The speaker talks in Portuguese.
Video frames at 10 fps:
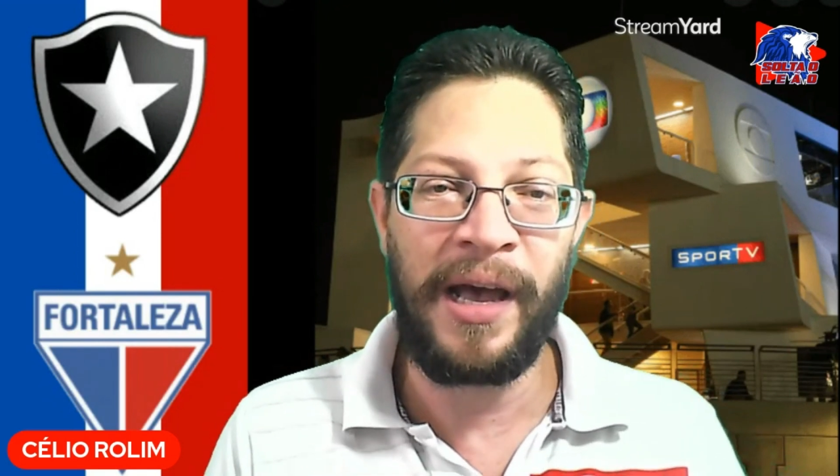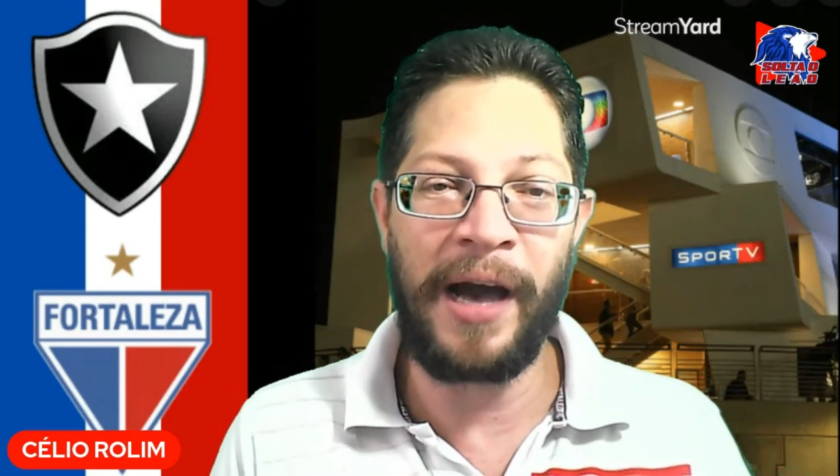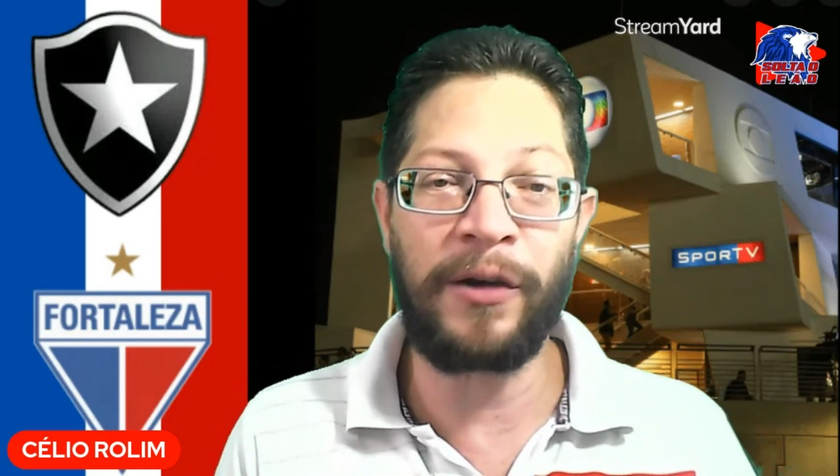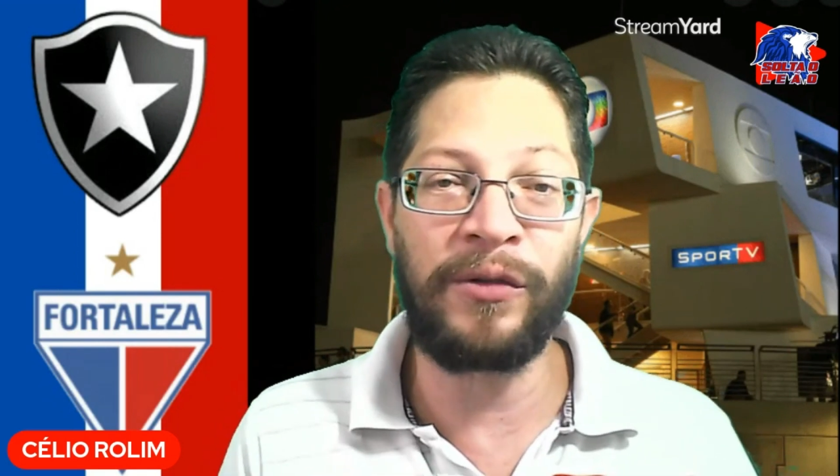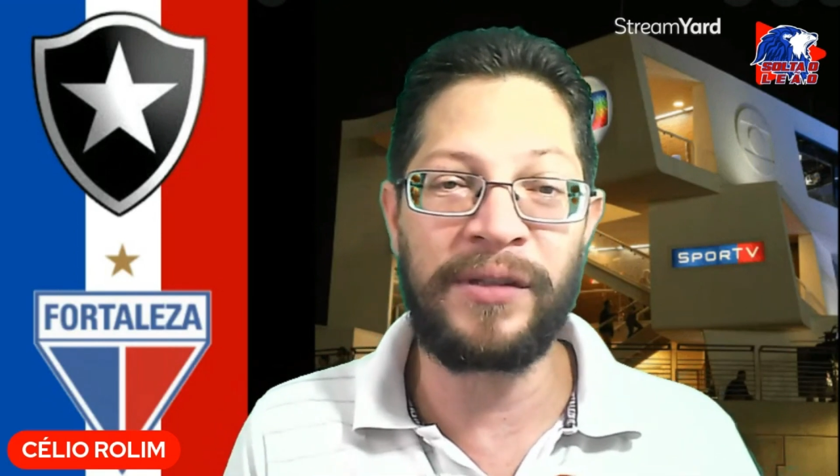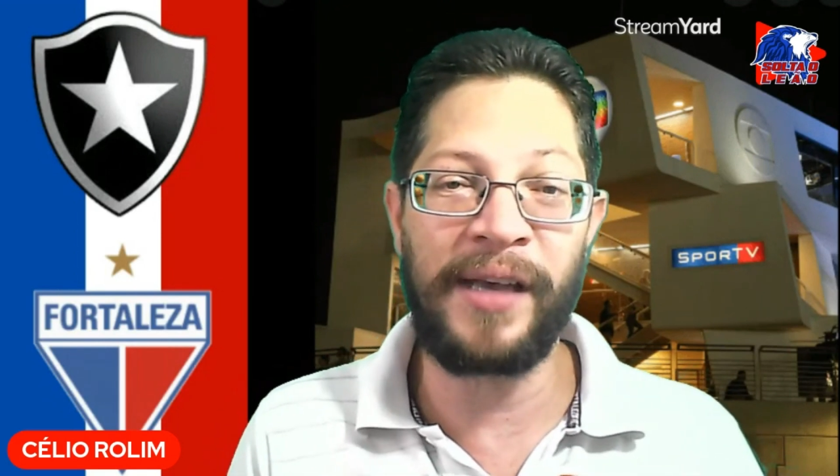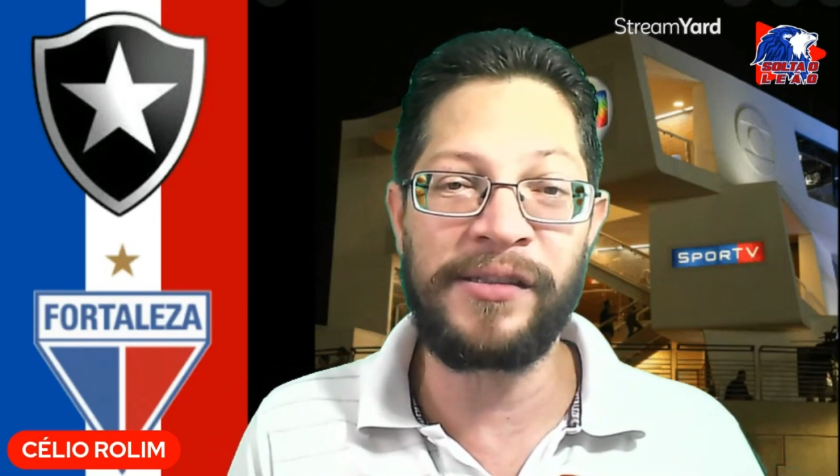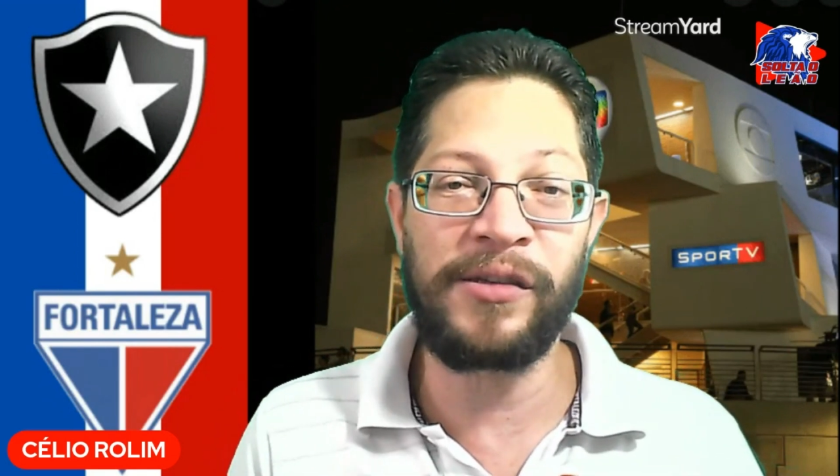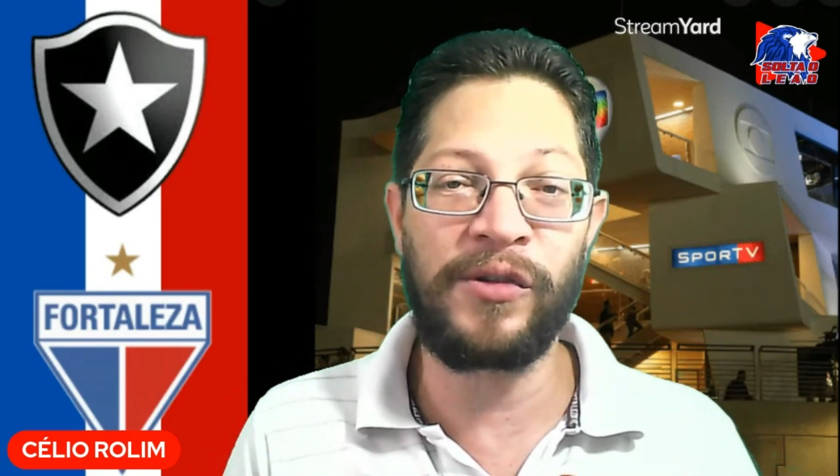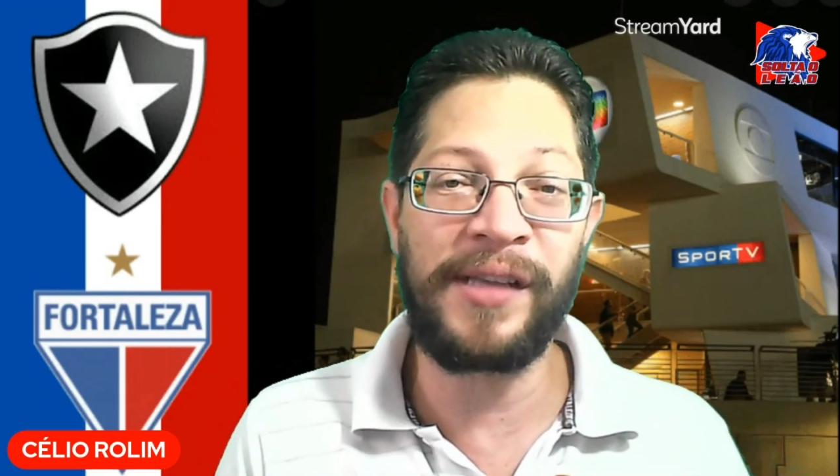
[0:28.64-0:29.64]

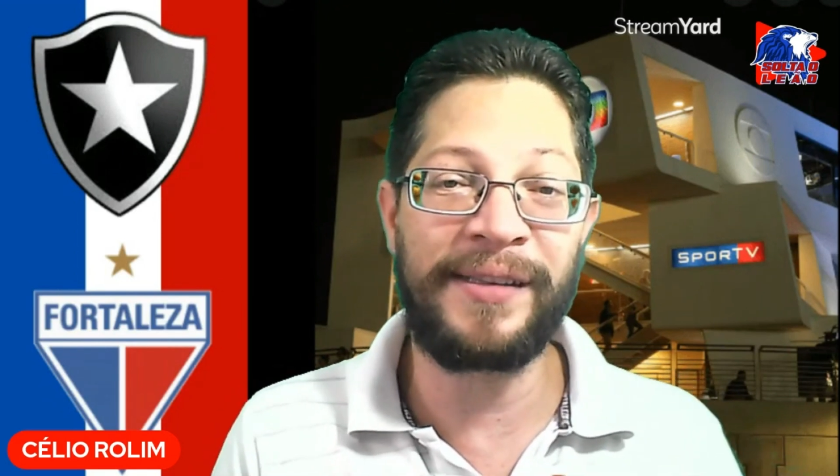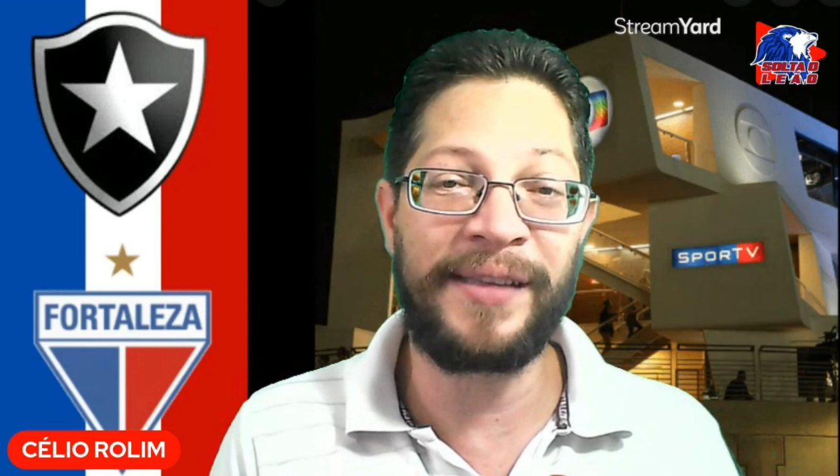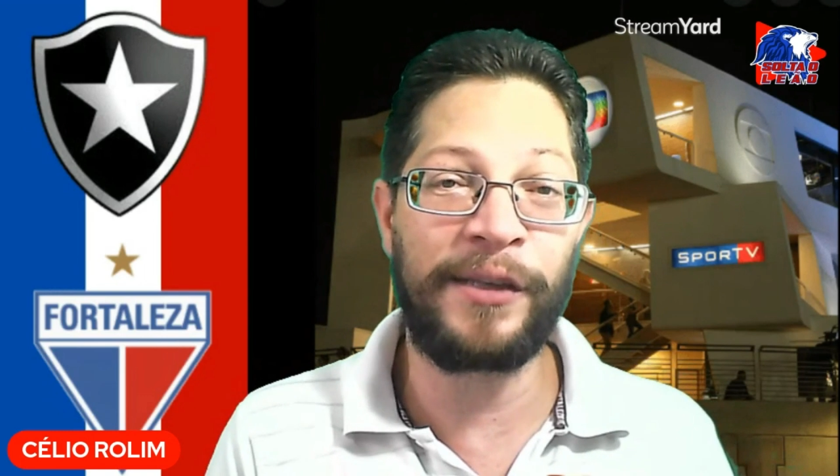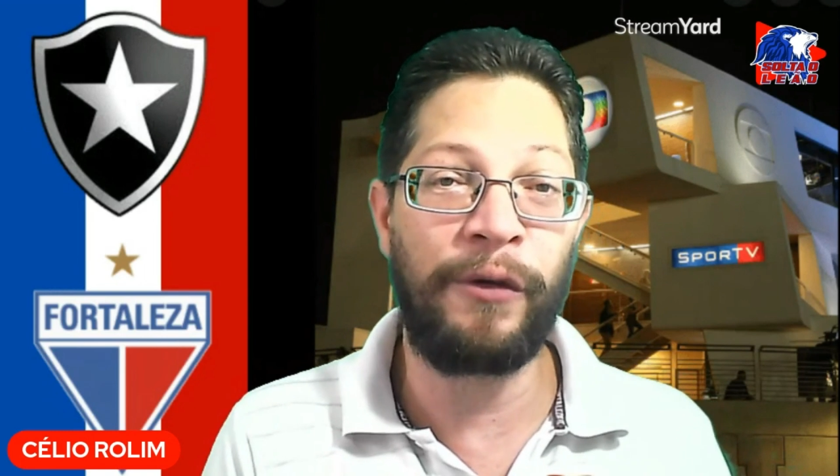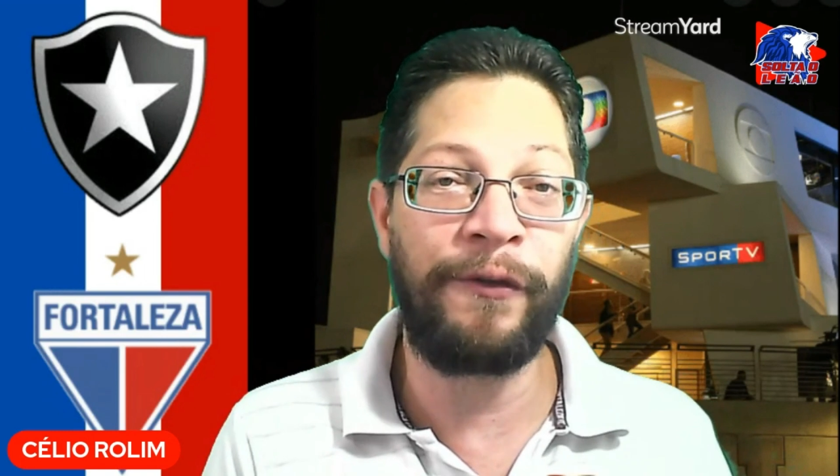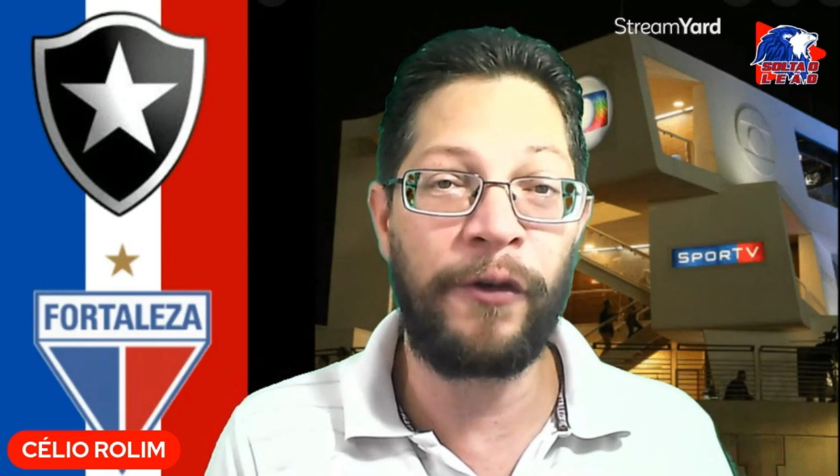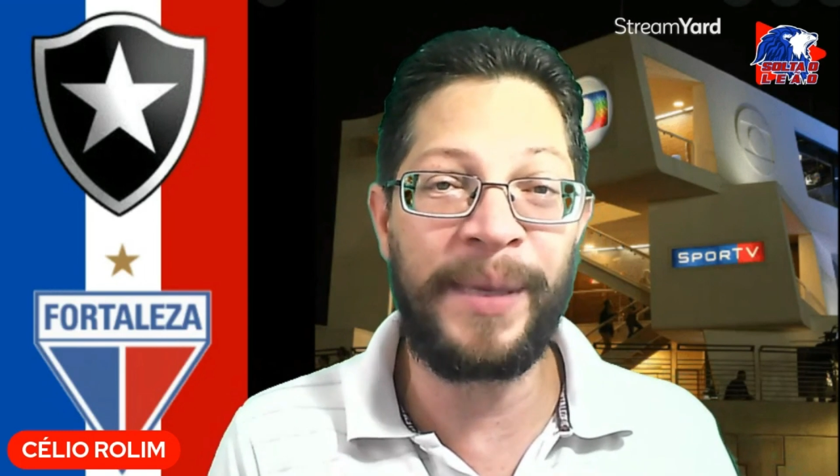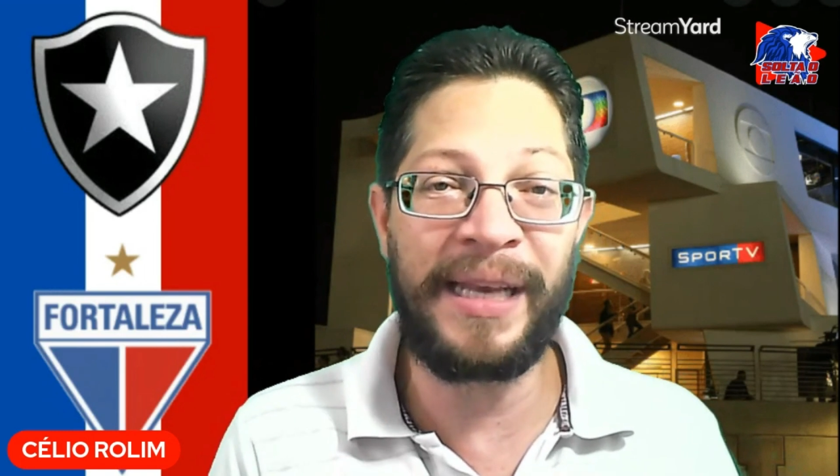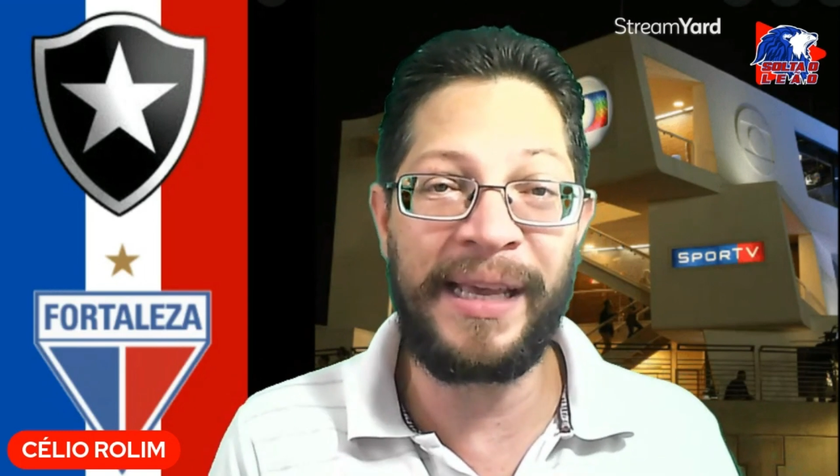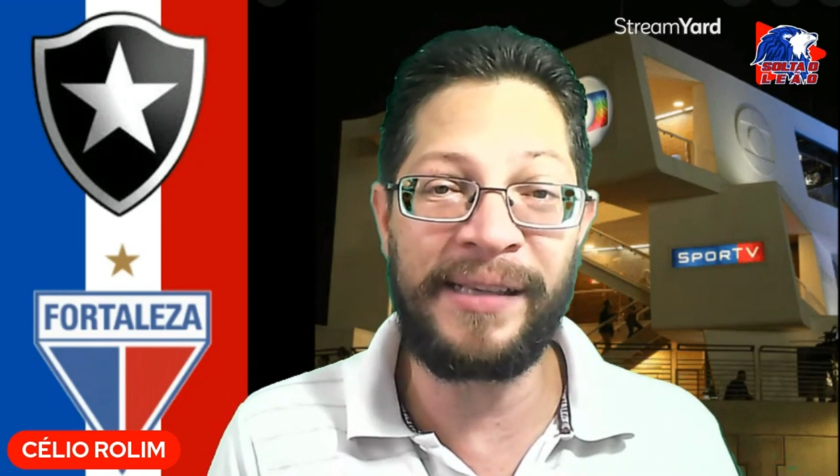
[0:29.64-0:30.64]
acontece no CT do
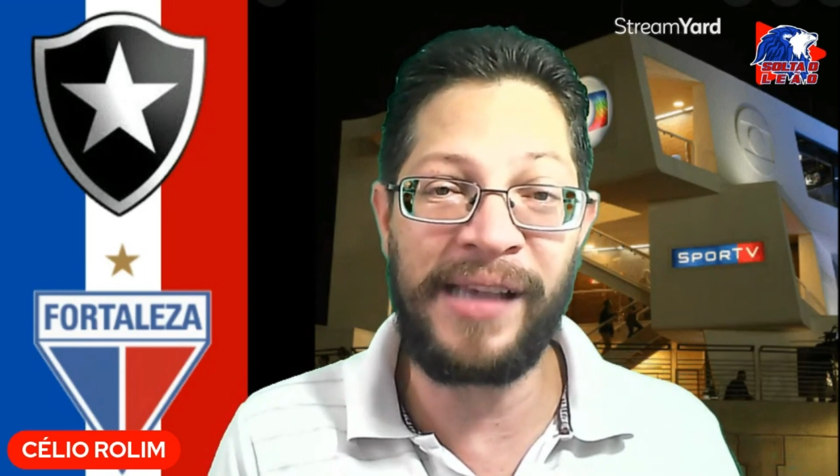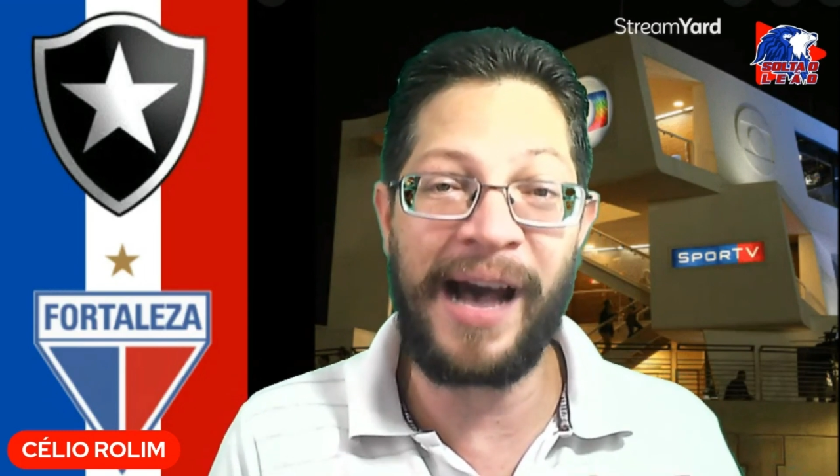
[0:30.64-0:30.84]
Fluminense